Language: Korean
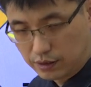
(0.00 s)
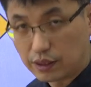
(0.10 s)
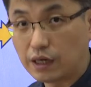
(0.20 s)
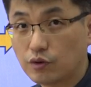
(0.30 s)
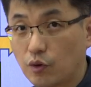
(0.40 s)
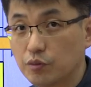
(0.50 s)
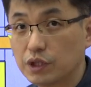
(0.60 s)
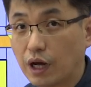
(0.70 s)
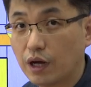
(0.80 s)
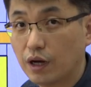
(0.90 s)
라는
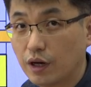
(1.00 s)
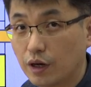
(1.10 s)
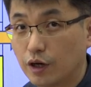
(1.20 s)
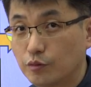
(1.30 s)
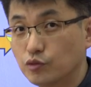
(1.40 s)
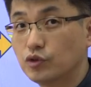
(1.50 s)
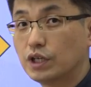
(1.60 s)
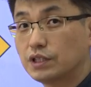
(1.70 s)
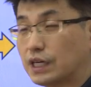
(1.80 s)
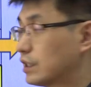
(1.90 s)
겁니다. 무슨
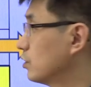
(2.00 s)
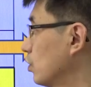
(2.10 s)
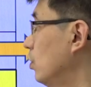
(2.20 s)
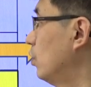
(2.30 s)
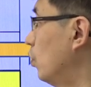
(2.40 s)
얘기인지 아시겠죠?